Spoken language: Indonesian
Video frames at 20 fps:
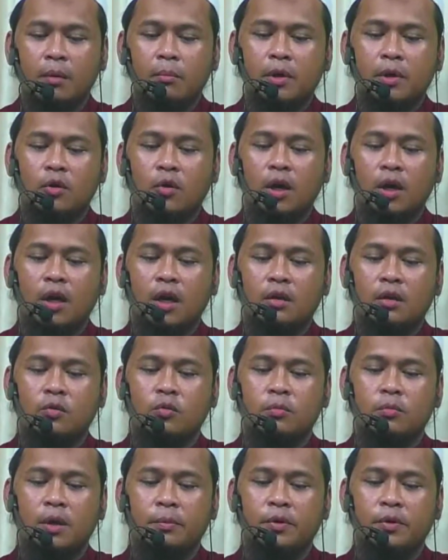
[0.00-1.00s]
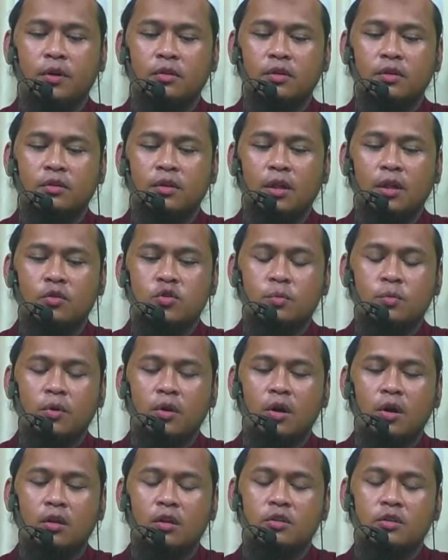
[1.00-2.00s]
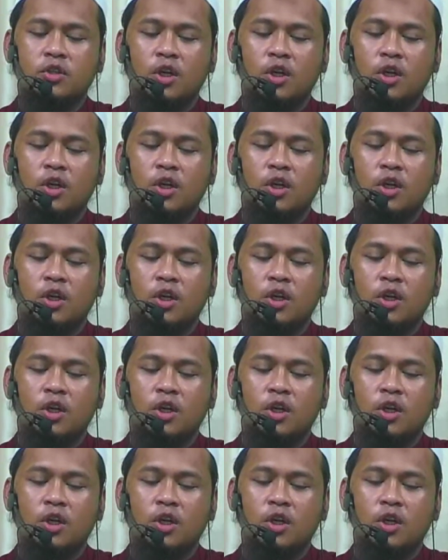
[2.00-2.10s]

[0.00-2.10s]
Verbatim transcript: mendoakan Umar bin Khattab semoga Allah